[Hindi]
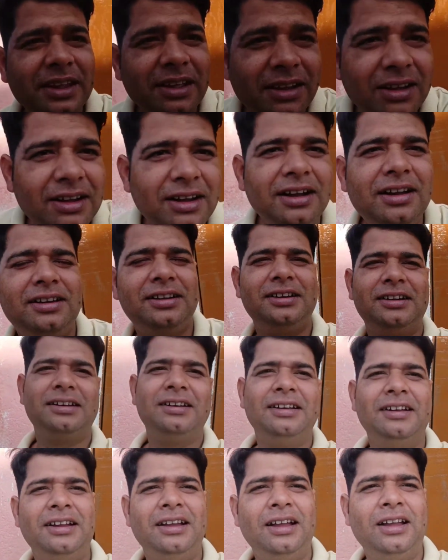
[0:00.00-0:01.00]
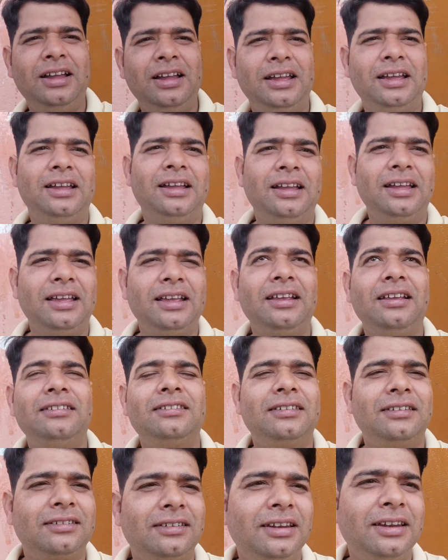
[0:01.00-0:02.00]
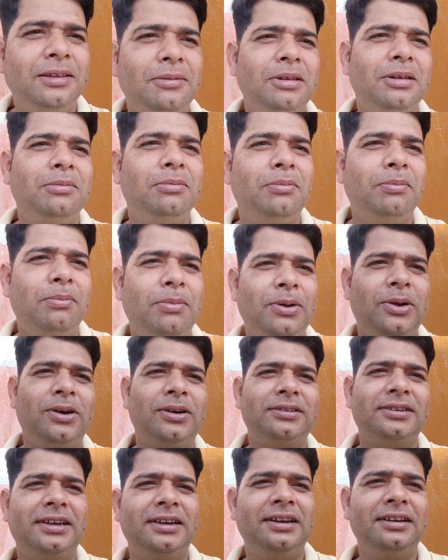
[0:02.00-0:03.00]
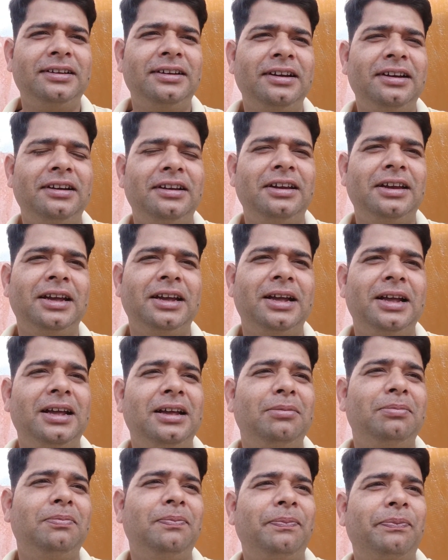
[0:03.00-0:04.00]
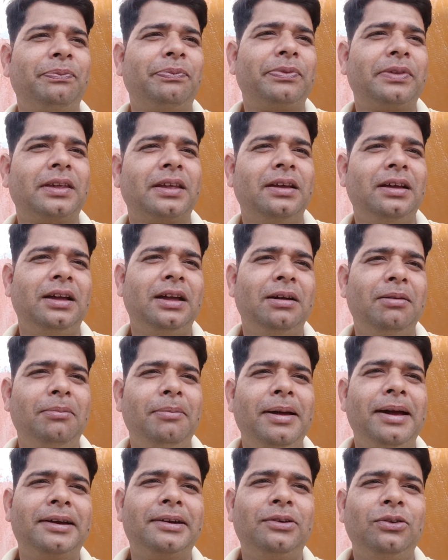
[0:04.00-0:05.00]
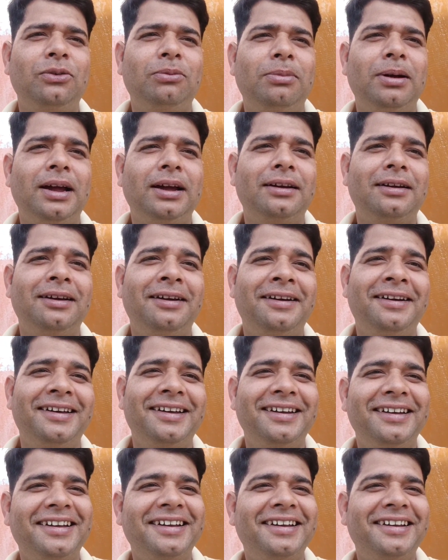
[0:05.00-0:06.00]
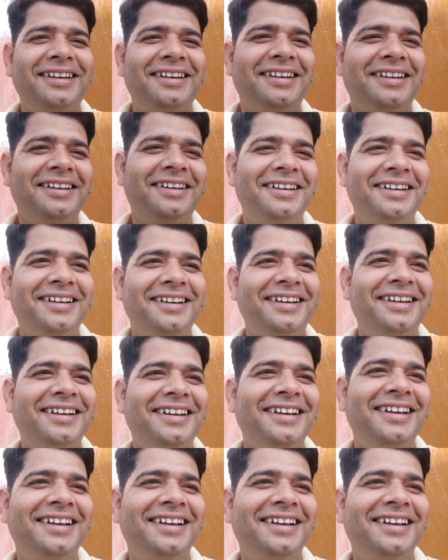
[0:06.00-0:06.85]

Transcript: हैं इसने भी ब्लॉग चैनल क्रिएट किया है बैक टू बैक बैक टू